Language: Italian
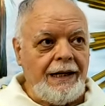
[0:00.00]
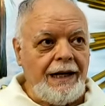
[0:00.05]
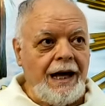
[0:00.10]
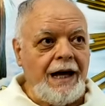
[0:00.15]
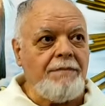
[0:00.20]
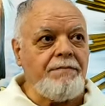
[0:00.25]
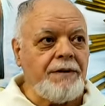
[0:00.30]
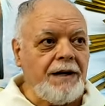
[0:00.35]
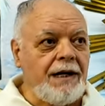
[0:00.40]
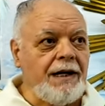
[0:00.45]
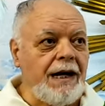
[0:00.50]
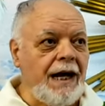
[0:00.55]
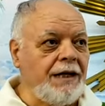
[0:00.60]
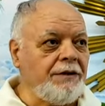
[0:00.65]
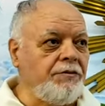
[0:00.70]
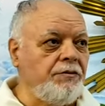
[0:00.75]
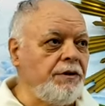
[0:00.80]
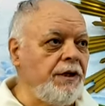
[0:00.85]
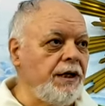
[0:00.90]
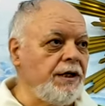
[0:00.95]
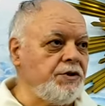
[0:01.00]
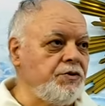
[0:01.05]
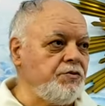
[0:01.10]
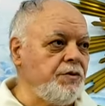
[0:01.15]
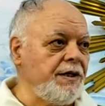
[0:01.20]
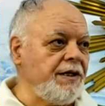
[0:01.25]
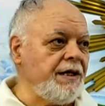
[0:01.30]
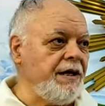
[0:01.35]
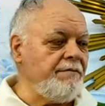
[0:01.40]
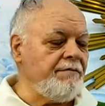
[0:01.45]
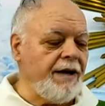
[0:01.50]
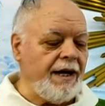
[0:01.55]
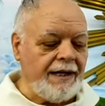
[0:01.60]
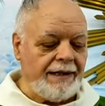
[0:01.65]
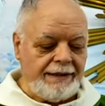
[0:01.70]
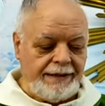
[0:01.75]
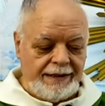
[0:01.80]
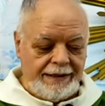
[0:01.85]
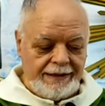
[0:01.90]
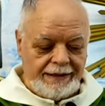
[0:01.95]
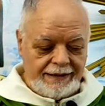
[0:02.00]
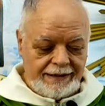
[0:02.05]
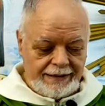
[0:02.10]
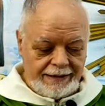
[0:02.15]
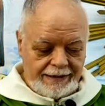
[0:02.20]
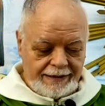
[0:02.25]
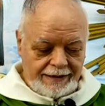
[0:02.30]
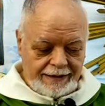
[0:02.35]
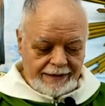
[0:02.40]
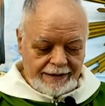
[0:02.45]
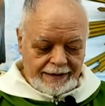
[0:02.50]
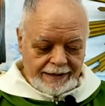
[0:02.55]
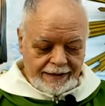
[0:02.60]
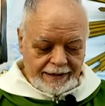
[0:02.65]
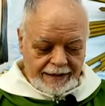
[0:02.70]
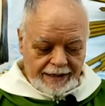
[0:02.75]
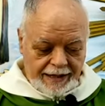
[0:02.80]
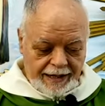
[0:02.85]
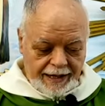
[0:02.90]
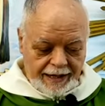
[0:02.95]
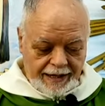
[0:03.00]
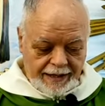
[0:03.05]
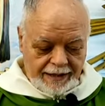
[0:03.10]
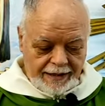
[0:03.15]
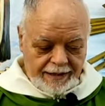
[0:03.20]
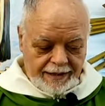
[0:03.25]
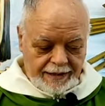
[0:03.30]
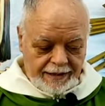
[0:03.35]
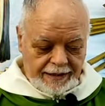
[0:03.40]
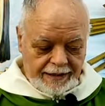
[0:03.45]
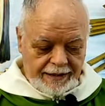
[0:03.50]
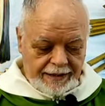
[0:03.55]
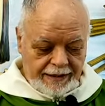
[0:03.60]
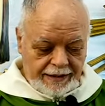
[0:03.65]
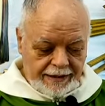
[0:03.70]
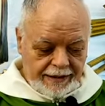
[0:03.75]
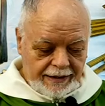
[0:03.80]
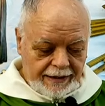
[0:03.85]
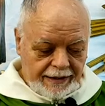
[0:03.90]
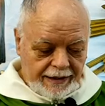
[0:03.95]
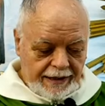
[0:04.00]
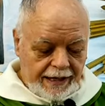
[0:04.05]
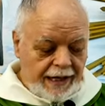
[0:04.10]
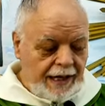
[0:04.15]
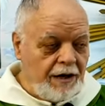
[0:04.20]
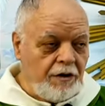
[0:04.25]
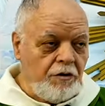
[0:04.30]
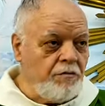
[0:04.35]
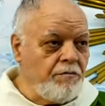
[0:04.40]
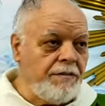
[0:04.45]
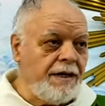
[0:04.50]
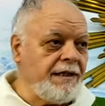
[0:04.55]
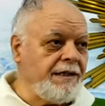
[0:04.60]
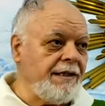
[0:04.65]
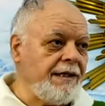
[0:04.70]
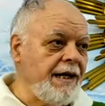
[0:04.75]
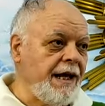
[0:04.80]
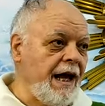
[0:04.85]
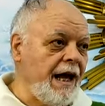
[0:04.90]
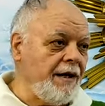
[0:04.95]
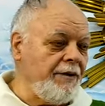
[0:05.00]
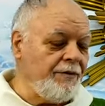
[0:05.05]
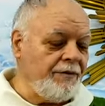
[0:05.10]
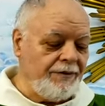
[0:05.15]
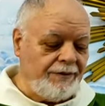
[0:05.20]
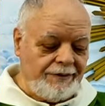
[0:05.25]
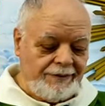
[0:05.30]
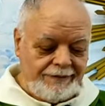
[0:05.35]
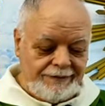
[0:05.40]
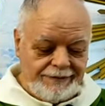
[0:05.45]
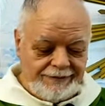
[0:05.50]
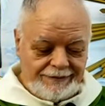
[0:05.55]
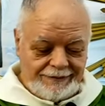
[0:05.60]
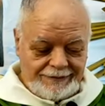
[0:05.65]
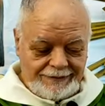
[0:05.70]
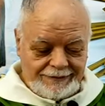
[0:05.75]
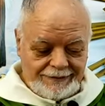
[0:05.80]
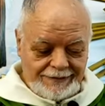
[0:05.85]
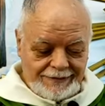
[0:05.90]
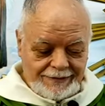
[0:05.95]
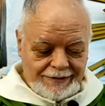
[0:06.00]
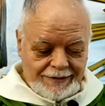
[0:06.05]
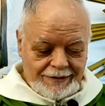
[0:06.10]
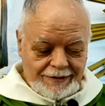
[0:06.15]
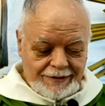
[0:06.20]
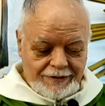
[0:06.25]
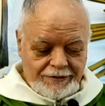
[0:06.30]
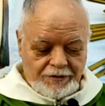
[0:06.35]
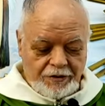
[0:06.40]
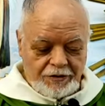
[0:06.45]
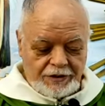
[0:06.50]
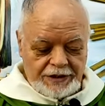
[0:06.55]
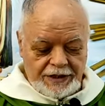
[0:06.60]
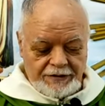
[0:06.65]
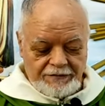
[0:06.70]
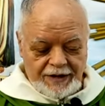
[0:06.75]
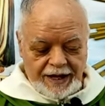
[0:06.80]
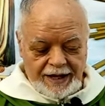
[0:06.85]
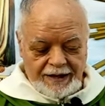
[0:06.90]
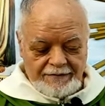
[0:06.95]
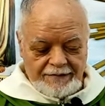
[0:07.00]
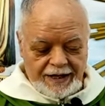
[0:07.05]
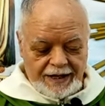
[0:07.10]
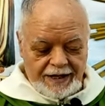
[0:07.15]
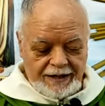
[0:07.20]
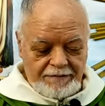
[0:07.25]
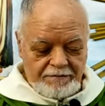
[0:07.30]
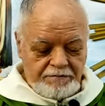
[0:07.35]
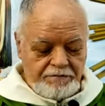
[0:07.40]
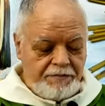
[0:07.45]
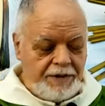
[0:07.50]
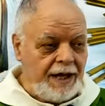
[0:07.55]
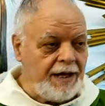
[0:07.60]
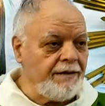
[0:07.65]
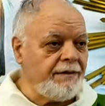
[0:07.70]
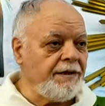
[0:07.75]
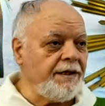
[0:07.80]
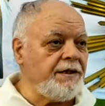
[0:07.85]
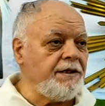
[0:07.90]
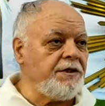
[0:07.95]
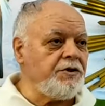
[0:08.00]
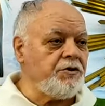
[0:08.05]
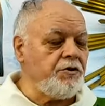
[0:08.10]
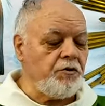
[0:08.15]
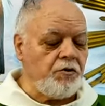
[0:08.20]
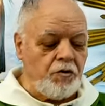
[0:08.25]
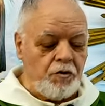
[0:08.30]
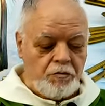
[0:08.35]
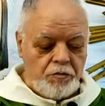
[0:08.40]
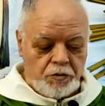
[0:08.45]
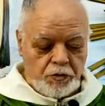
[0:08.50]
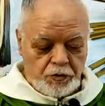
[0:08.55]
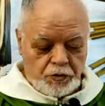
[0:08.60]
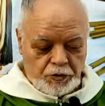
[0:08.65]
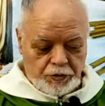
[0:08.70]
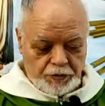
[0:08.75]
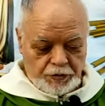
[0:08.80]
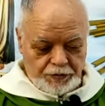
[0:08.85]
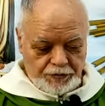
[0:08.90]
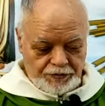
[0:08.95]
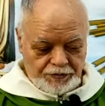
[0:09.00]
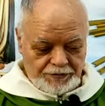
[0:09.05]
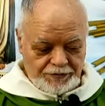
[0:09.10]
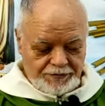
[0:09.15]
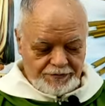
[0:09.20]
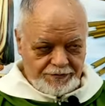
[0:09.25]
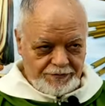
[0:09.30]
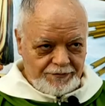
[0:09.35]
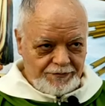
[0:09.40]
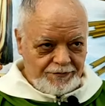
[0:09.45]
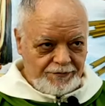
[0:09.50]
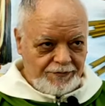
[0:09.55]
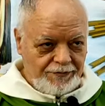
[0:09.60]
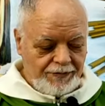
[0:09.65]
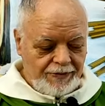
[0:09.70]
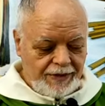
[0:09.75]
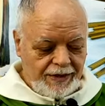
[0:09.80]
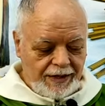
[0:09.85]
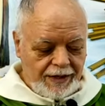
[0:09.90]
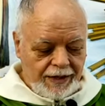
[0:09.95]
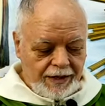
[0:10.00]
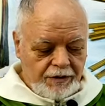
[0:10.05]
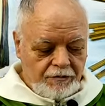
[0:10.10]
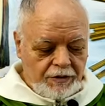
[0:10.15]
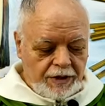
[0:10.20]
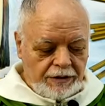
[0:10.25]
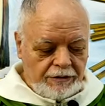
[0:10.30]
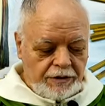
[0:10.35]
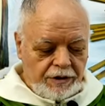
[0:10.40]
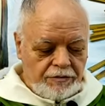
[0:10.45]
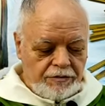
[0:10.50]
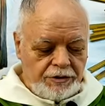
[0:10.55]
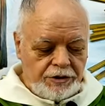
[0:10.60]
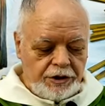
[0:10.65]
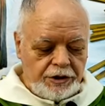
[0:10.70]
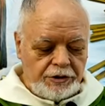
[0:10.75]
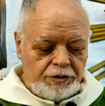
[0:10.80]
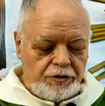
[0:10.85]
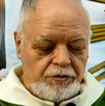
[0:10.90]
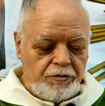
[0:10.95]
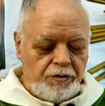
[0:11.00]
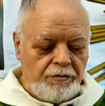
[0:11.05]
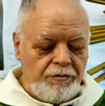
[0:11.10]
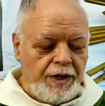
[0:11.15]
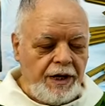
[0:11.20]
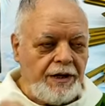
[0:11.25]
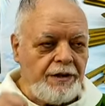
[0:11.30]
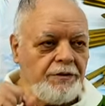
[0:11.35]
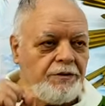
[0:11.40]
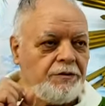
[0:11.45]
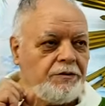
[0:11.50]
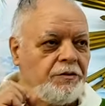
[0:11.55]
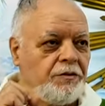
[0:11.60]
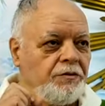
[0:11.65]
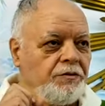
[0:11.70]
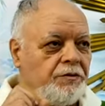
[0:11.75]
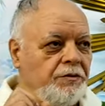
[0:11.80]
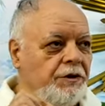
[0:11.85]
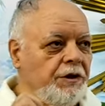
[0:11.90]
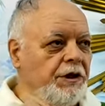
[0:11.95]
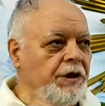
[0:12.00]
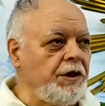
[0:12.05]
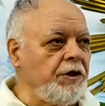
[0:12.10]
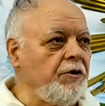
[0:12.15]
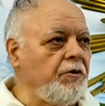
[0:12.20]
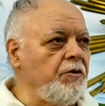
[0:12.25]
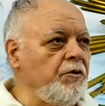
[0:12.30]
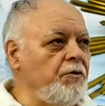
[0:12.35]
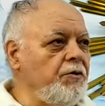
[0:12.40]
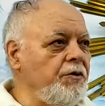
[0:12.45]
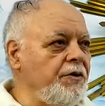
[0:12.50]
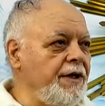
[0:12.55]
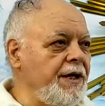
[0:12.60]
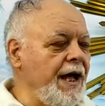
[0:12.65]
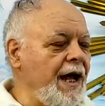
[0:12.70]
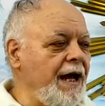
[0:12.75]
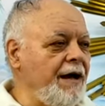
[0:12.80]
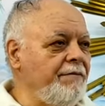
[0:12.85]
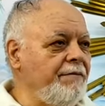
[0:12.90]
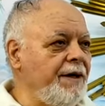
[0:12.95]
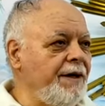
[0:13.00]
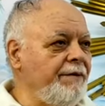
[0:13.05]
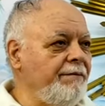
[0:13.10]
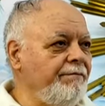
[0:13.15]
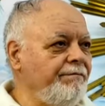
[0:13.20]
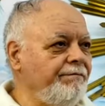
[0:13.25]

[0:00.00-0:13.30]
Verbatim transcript: ha parlato della sua chiamata. Egli era un mandriano, coltivava piante di sicomoro, quando a un certo momento Dio lo chiama.